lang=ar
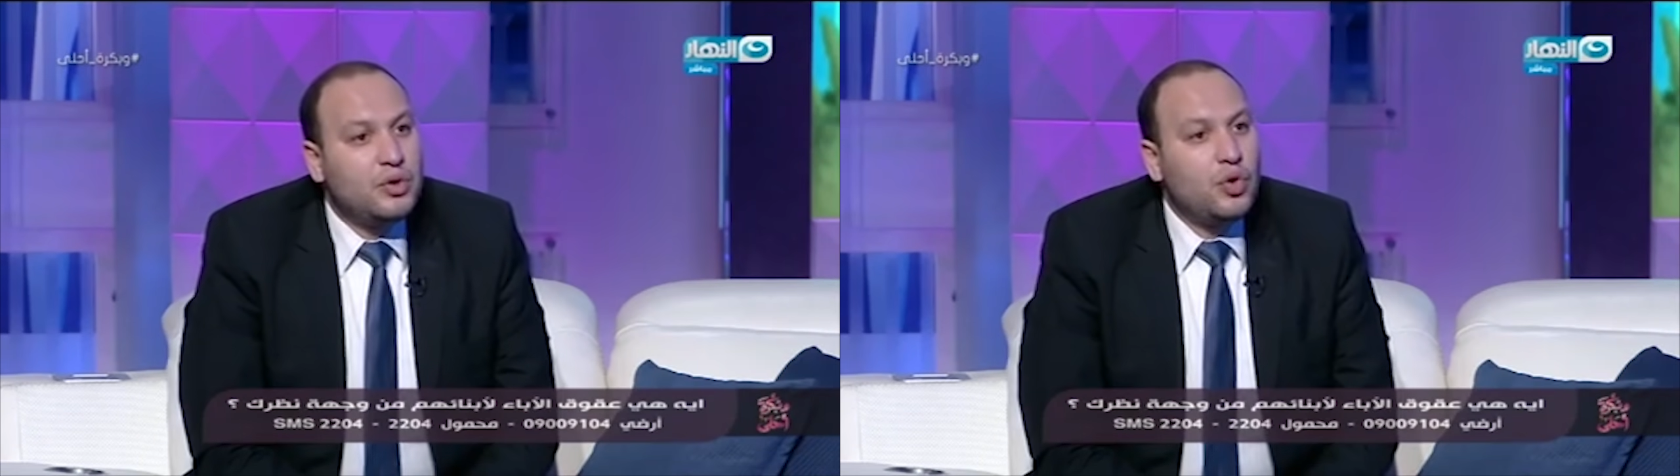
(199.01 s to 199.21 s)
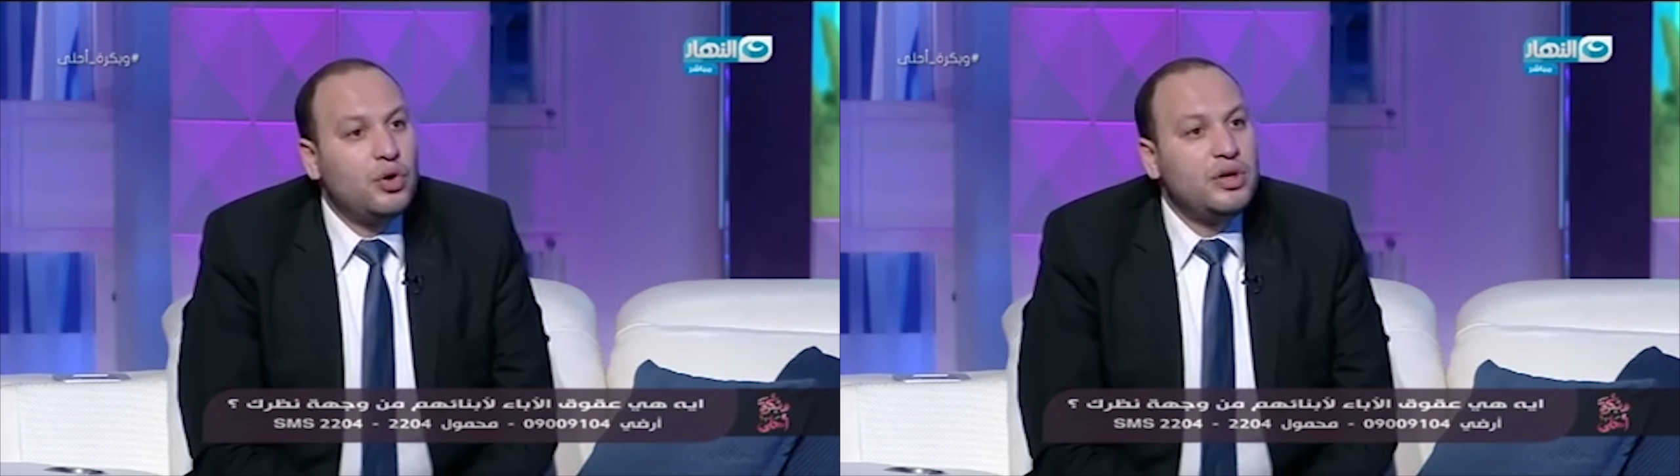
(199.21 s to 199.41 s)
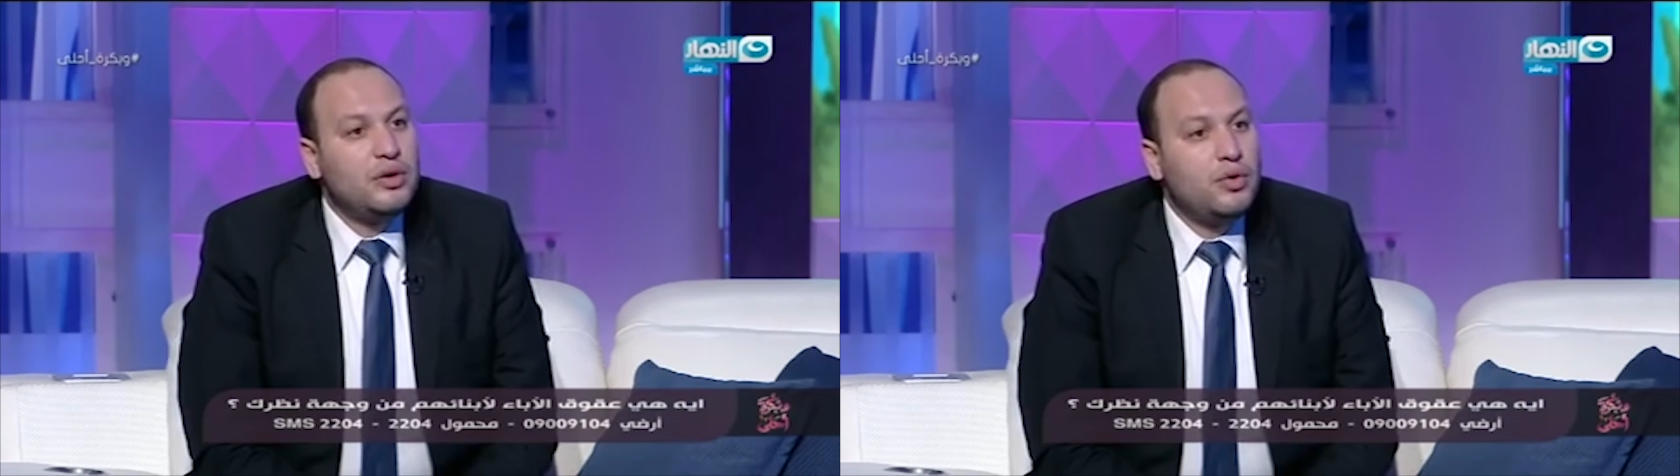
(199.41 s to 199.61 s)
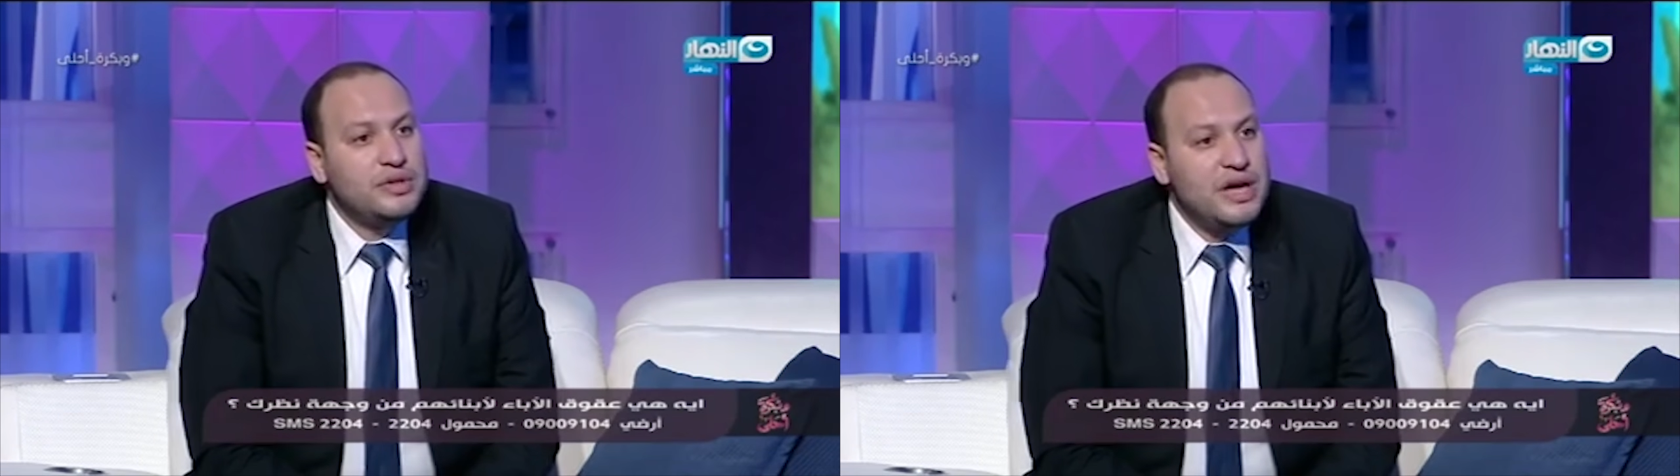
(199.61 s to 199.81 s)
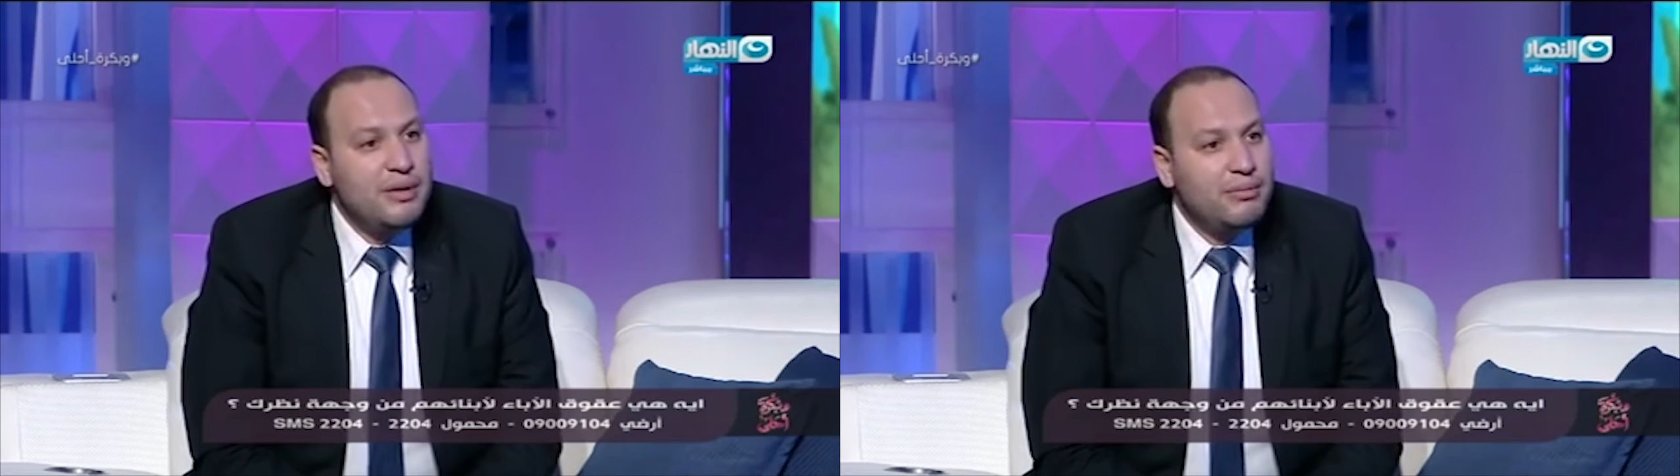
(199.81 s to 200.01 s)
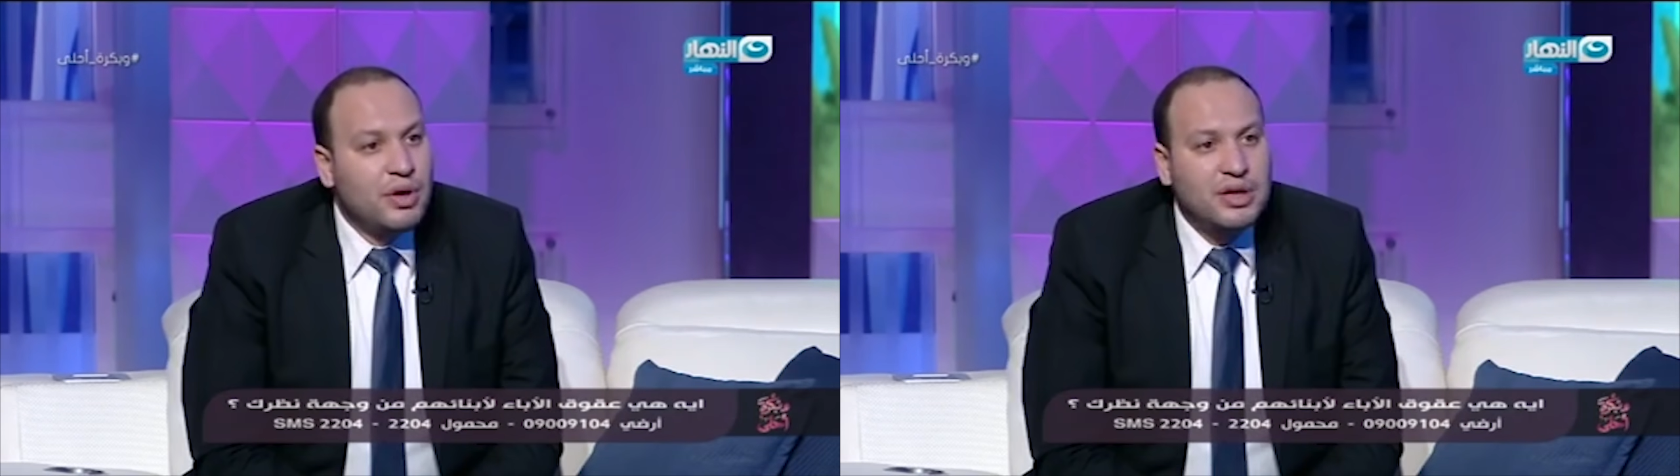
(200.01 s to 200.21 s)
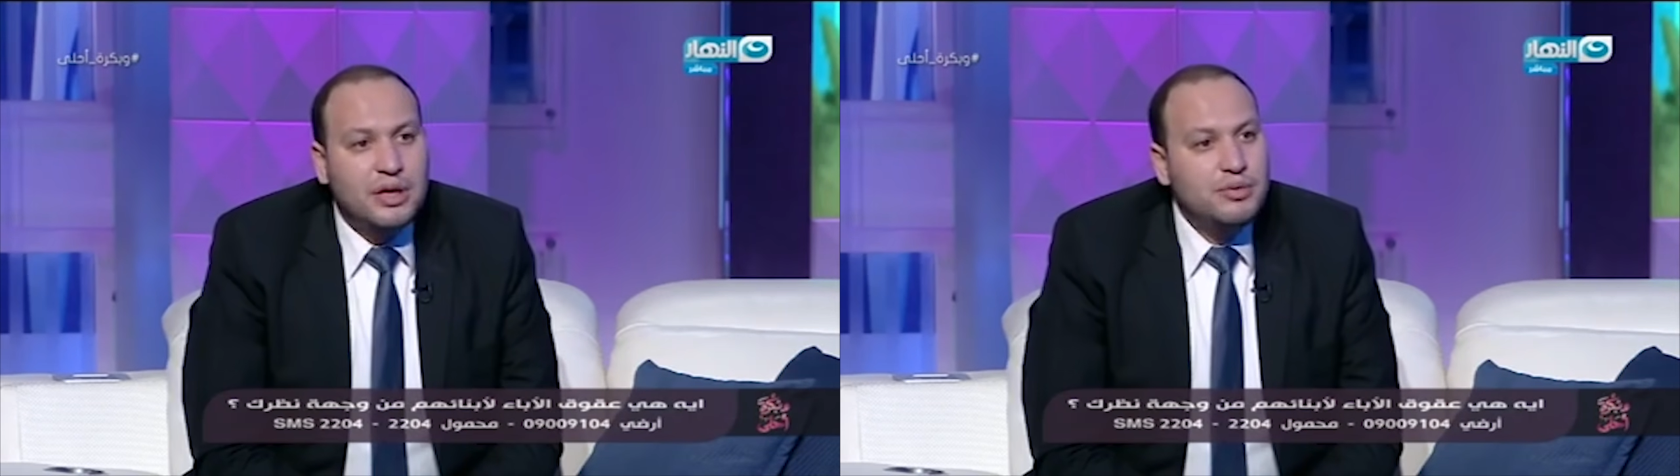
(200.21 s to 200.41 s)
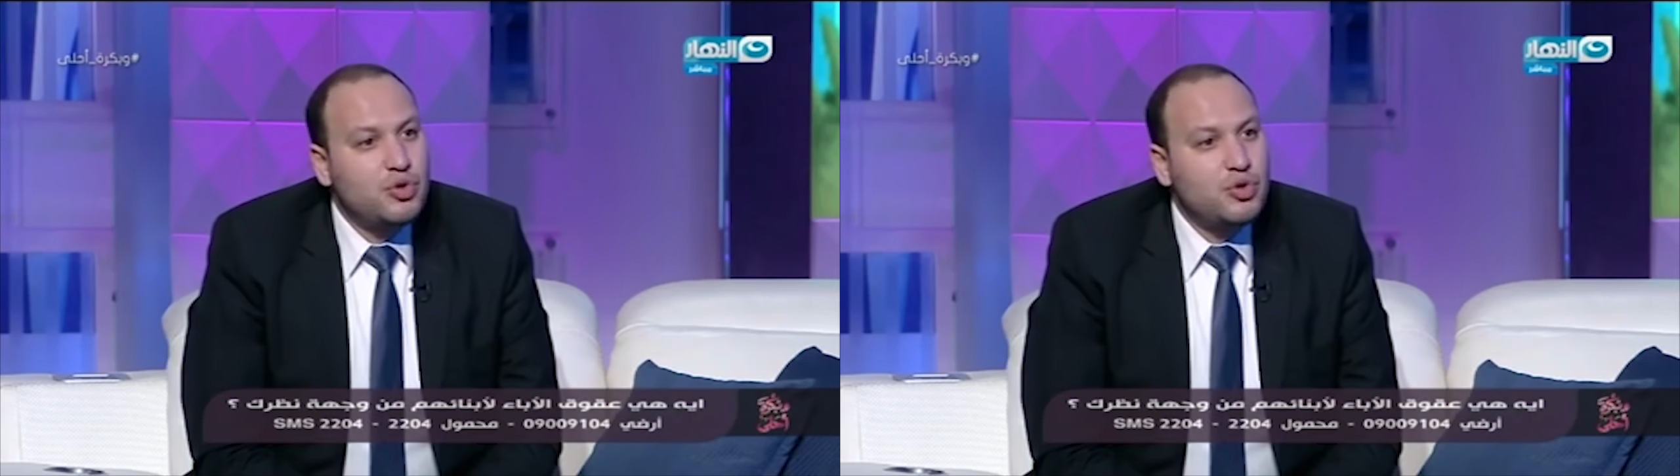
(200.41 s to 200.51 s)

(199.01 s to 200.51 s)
تقول لجوزها مراتك